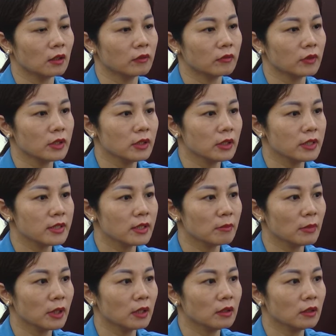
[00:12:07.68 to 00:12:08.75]
với những cái
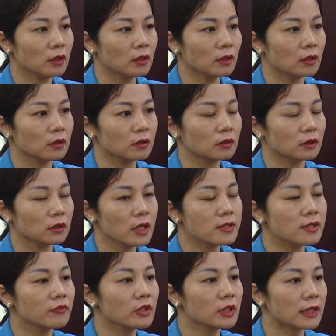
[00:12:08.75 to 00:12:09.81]
diễn biến ờ, hết
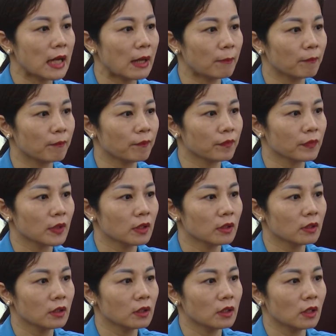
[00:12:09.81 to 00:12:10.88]
sức phức tạp
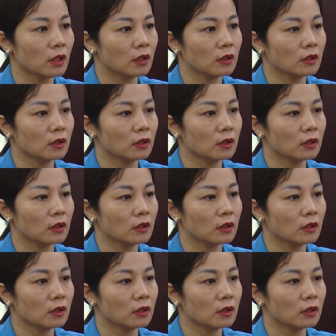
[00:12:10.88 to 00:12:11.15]
thì